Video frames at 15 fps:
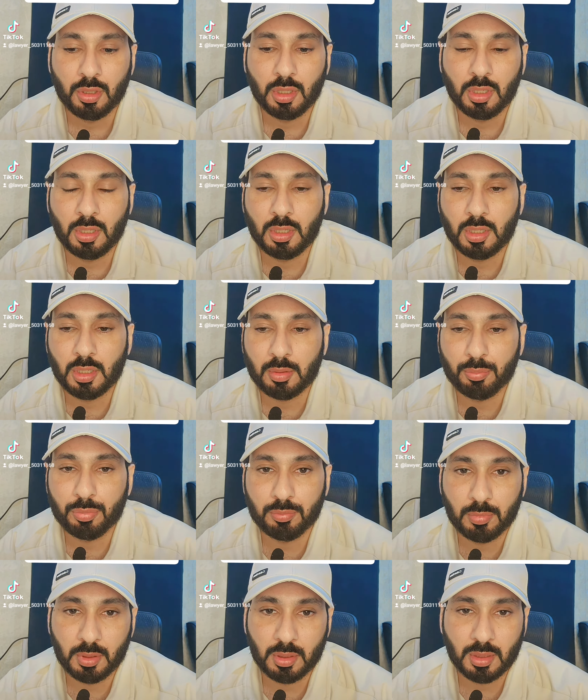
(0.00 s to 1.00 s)
آه،
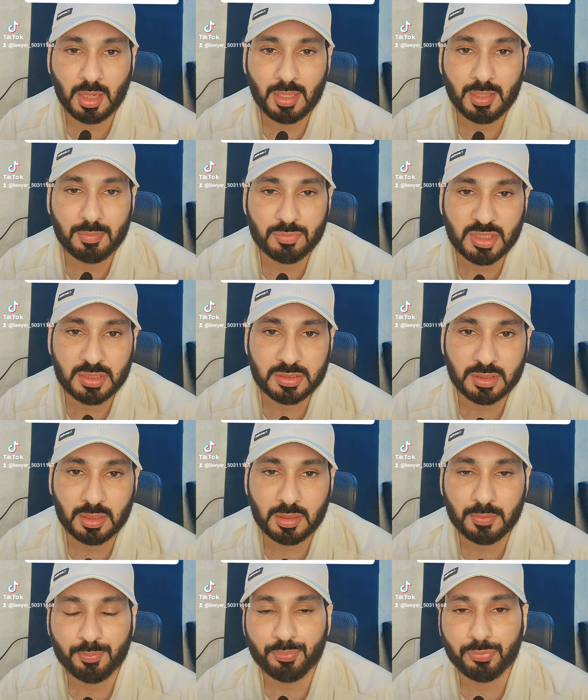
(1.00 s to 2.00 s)
آه، هذا
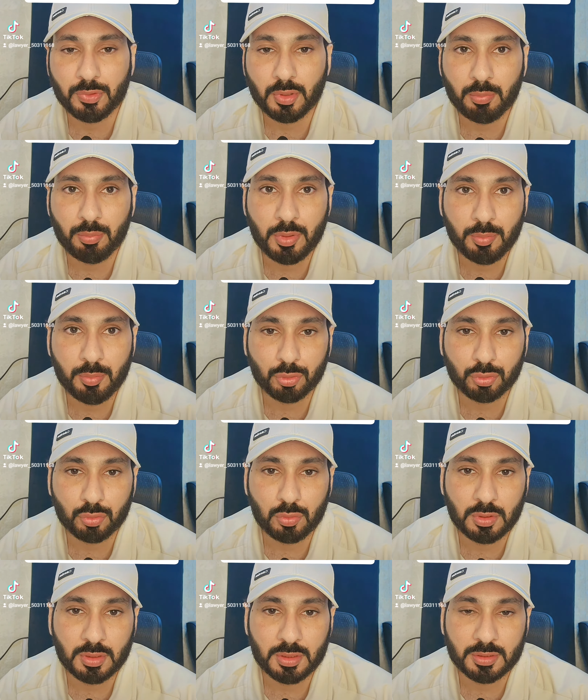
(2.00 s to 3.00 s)
المسلسل من
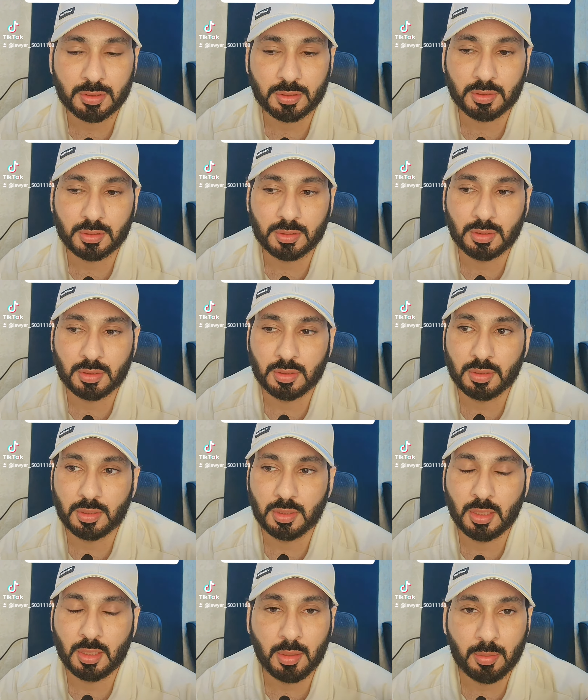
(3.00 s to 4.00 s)
بطولة
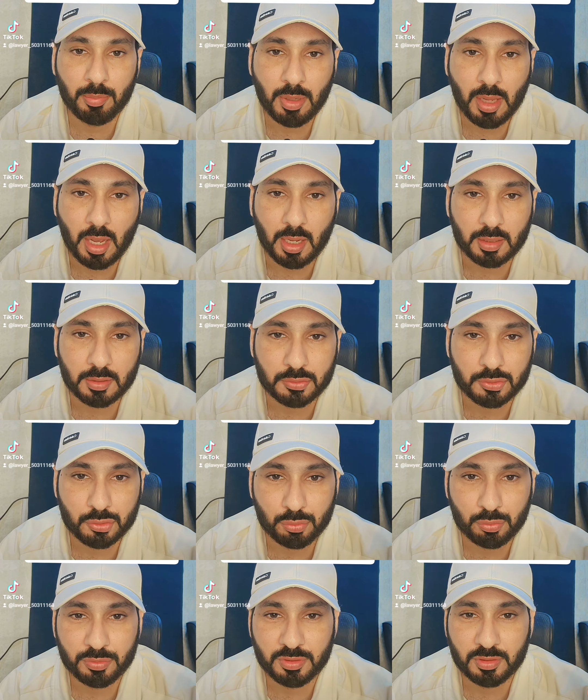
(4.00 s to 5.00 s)
العملاق
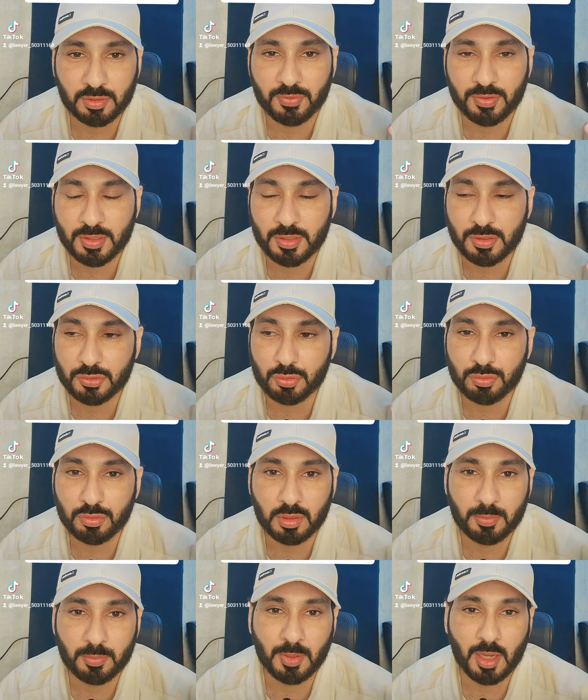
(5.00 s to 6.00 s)
السعودي الفنان السعودي
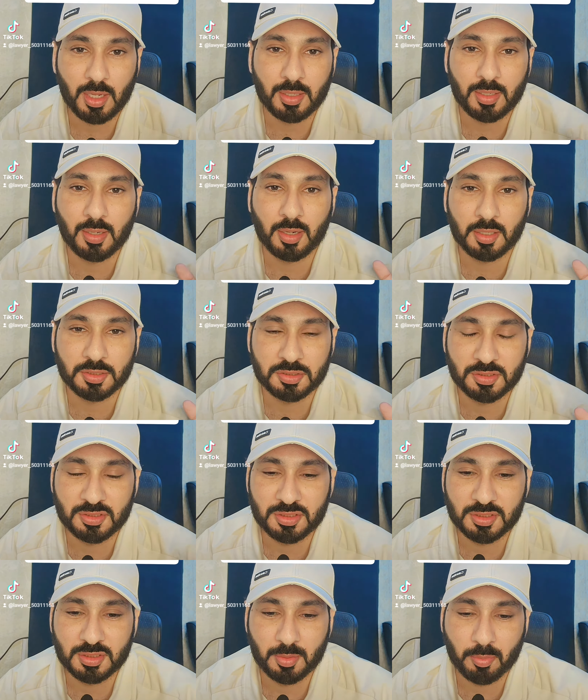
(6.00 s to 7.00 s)
العملاق راشد
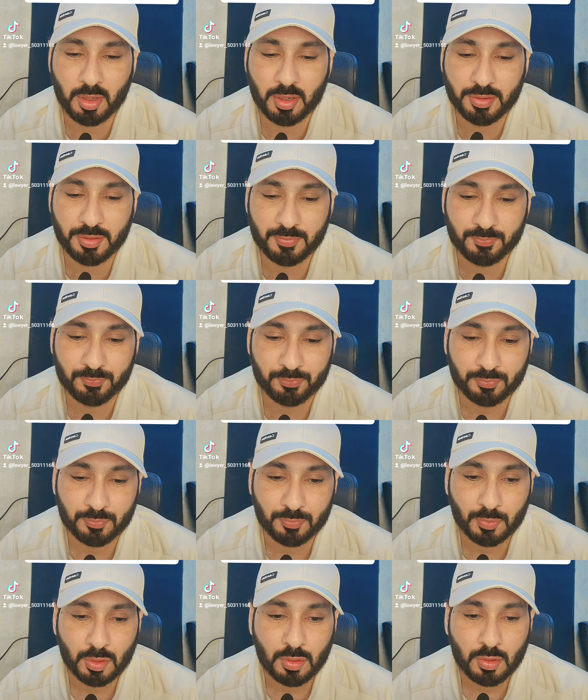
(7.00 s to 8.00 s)
الشمراني
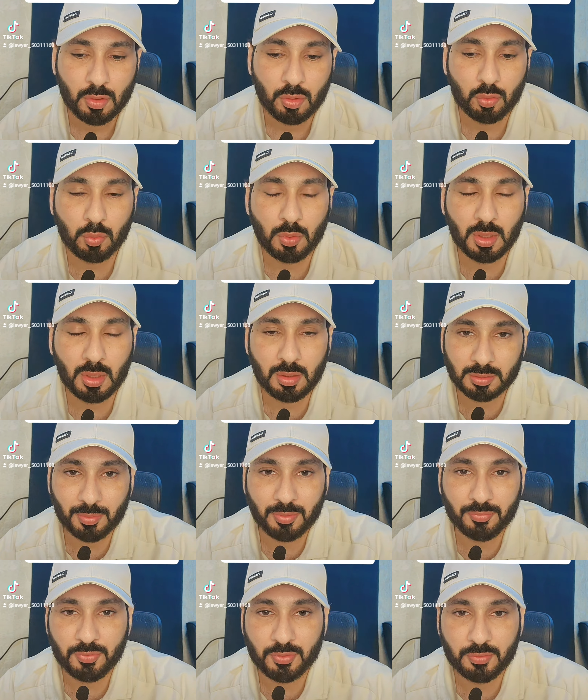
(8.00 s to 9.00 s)

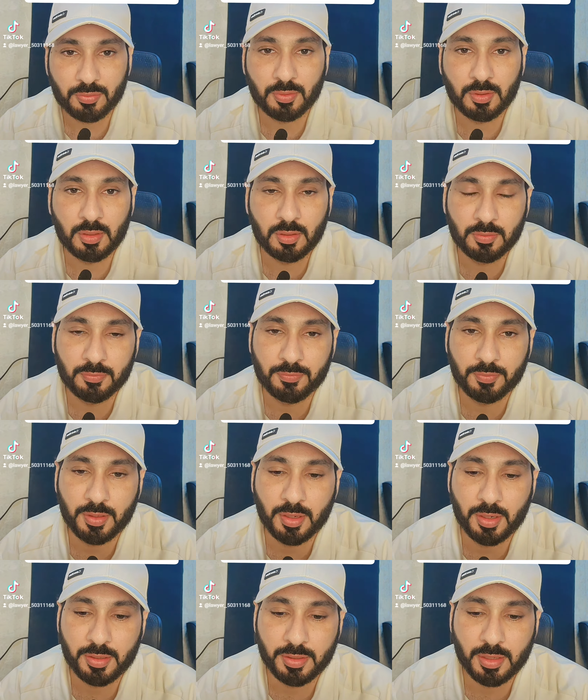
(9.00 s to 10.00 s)
وطبعا فيه آه،
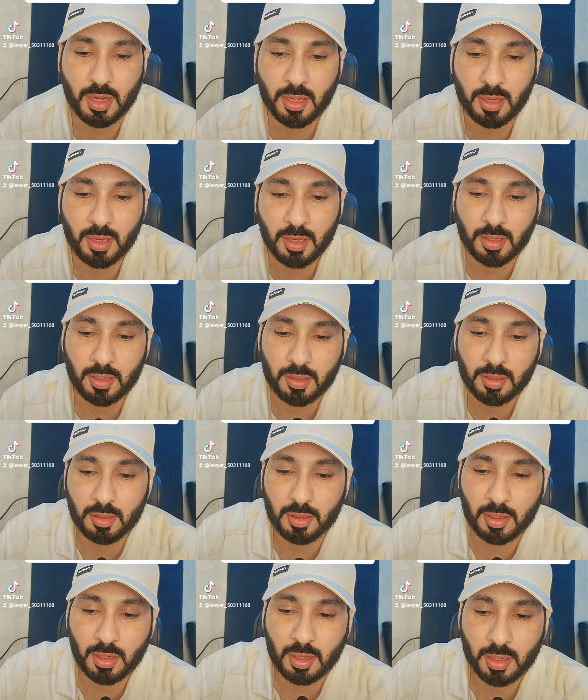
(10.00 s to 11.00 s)
فنانين آه،
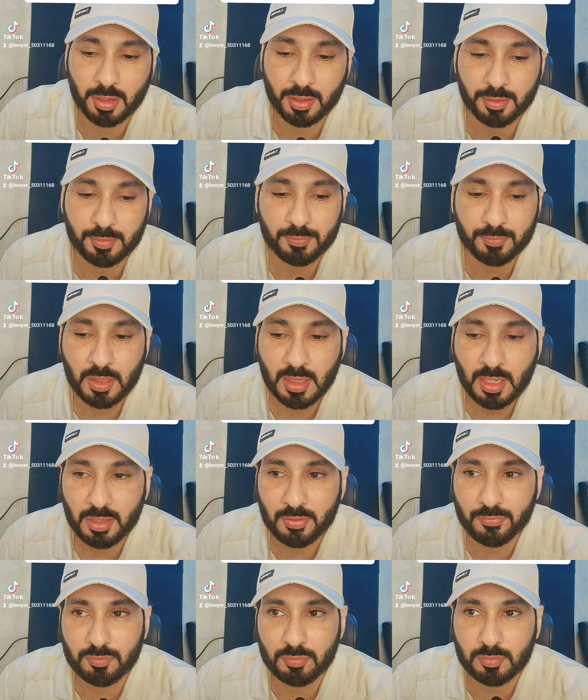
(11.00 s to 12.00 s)
اخرين
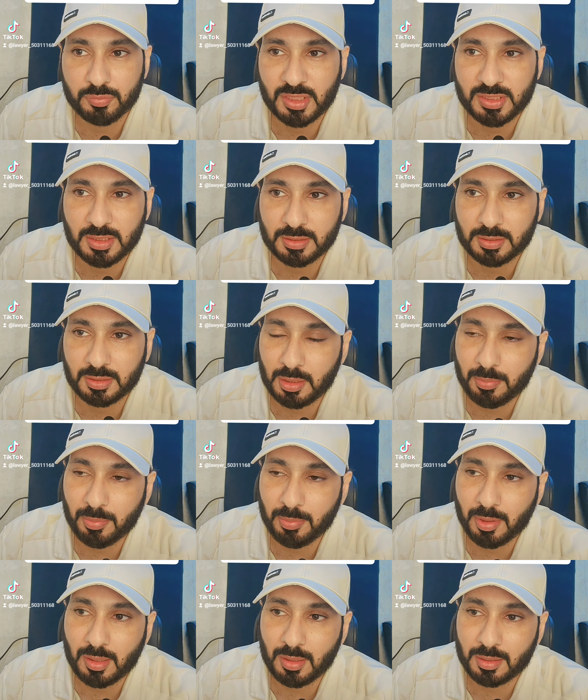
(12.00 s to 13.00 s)
المسلسل
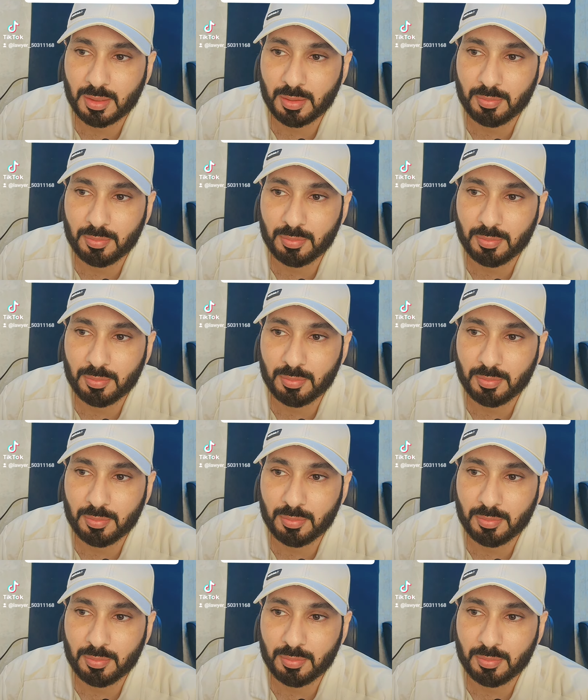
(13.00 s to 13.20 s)
تقريبا